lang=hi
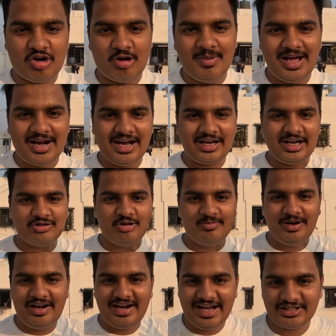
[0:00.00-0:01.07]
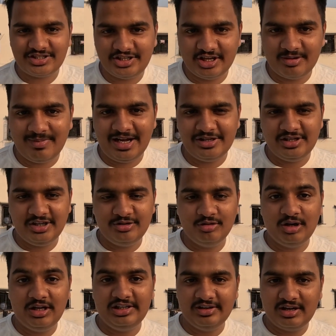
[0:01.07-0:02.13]
चौबारा का जो हमने लास्ट ईयर मांझा
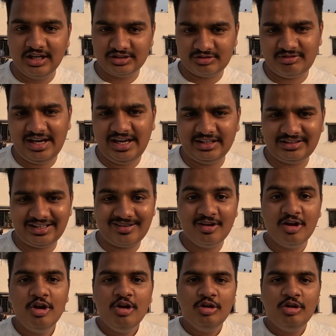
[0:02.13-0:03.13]
घसवाया था